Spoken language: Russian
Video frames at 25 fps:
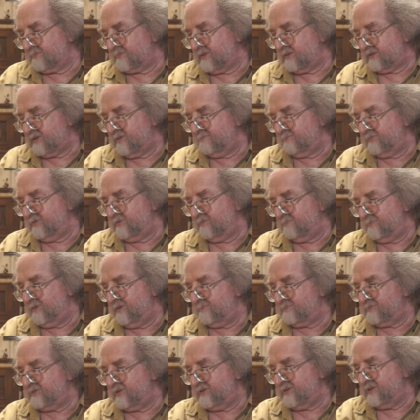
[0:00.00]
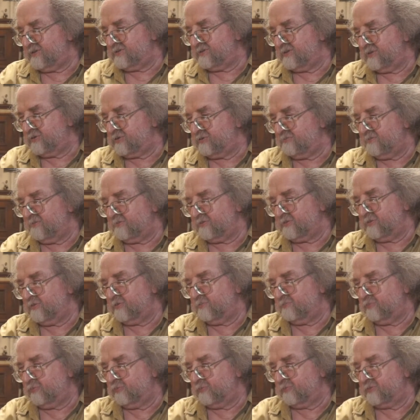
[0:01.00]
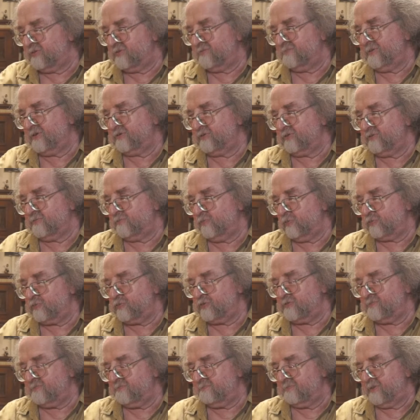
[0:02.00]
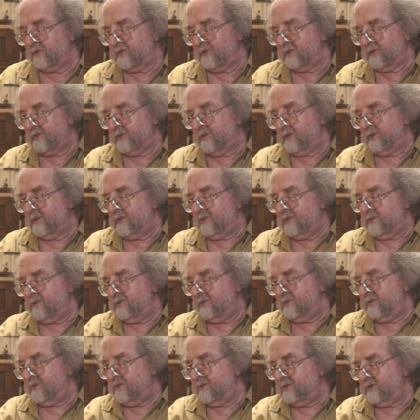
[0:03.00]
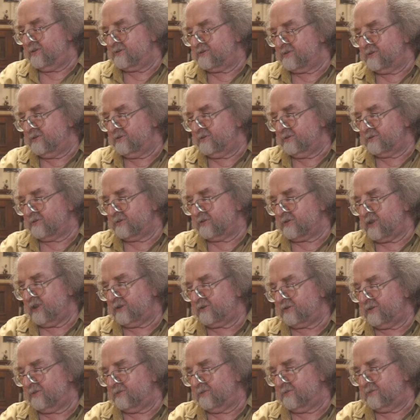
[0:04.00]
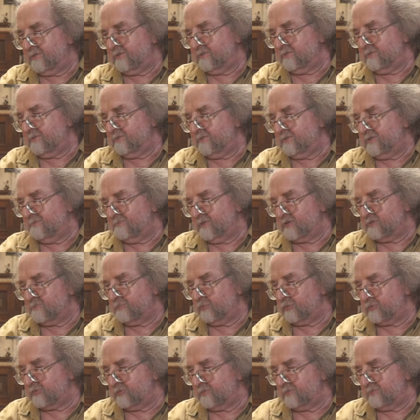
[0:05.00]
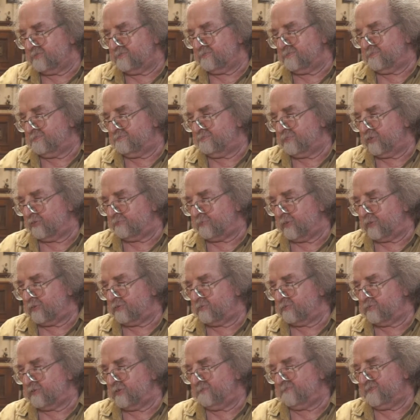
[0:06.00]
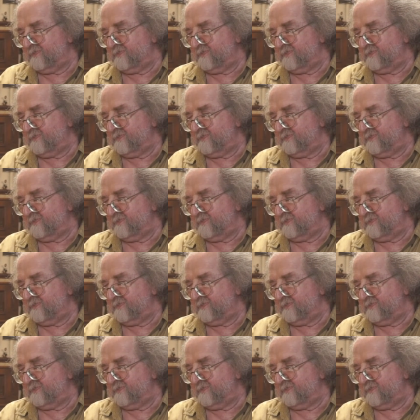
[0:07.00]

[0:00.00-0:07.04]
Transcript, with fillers: какие бы ни были обстоятельства, человек все равно будет заниматься творчеством. И если это как-то э, невозможно пропекнуть